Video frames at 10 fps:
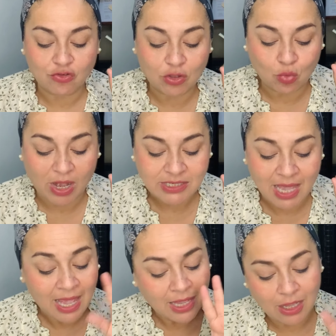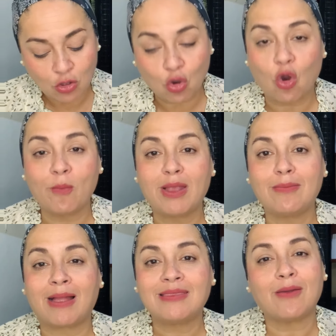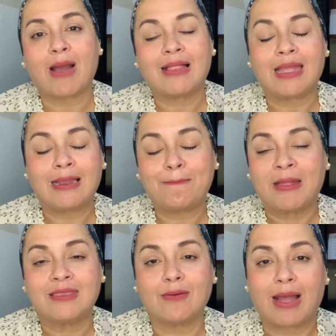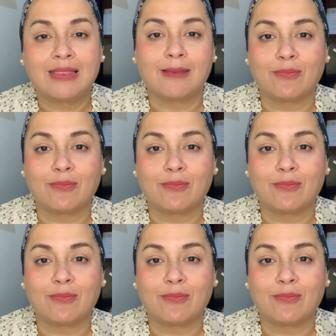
de tu casa y no come el pan de, val el pan de balde,